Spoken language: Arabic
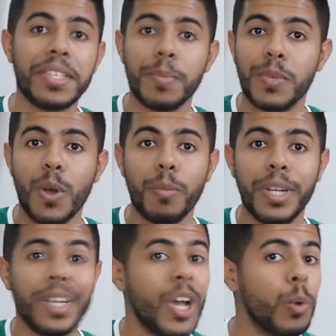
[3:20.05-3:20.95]

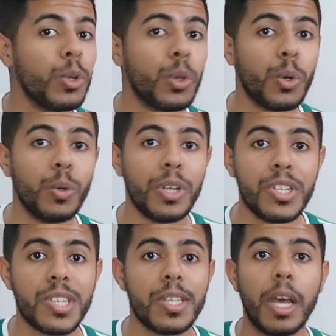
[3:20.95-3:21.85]
سبتهم ليليا ويدخلوا
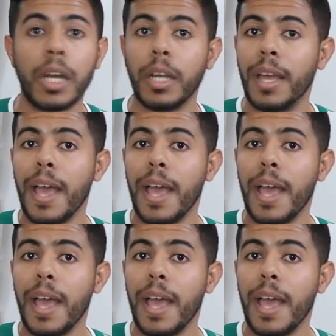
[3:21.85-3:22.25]
للجزائر